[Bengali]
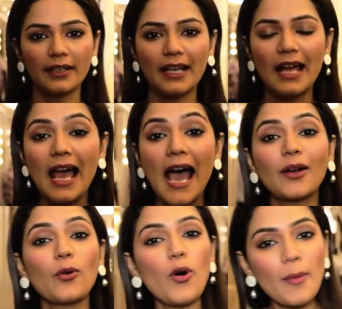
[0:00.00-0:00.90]
হয় না
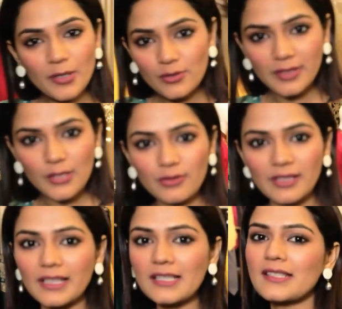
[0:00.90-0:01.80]
আর ও আমার জন্য কিছু
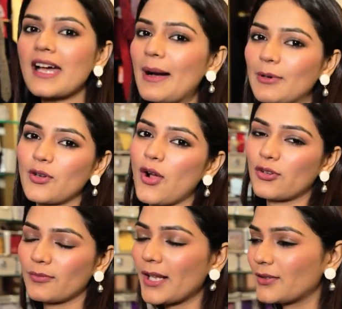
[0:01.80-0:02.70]
কিনলে সেটা আমারও
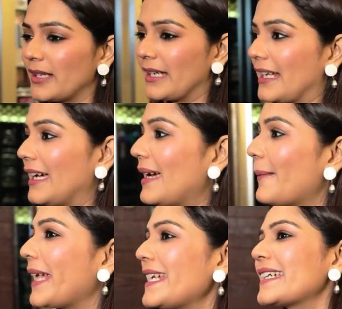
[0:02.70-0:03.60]
কখনো ভালো লাগে না
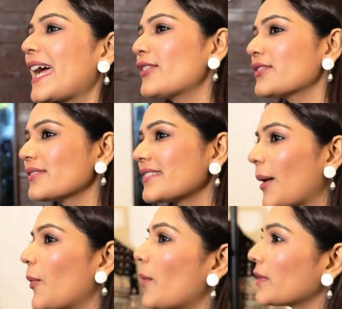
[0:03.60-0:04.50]
মানে এটা কেন যেন
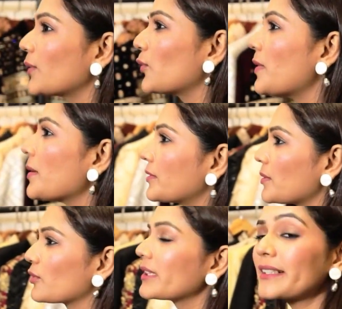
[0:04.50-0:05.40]
সামহ আমাদের দুই ভাই
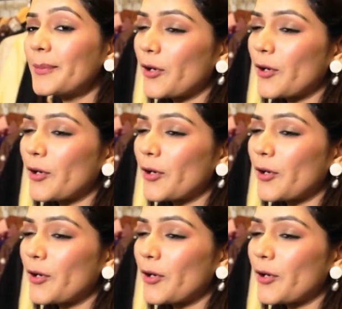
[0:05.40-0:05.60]
বোনের মধ্যে একটা